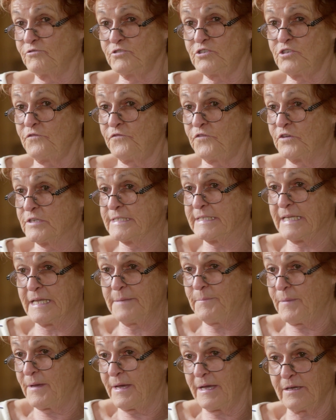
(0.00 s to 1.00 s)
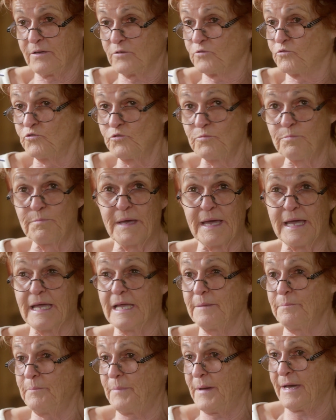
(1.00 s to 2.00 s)
tout se faisait par coup de
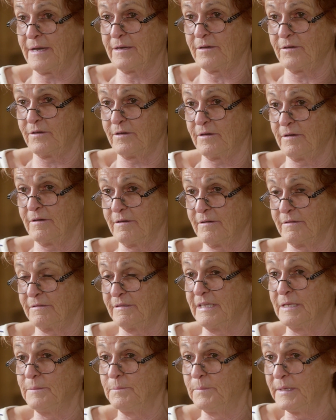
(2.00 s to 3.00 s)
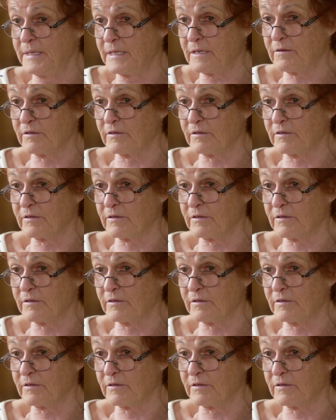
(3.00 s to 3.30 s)
main, par euh, des billes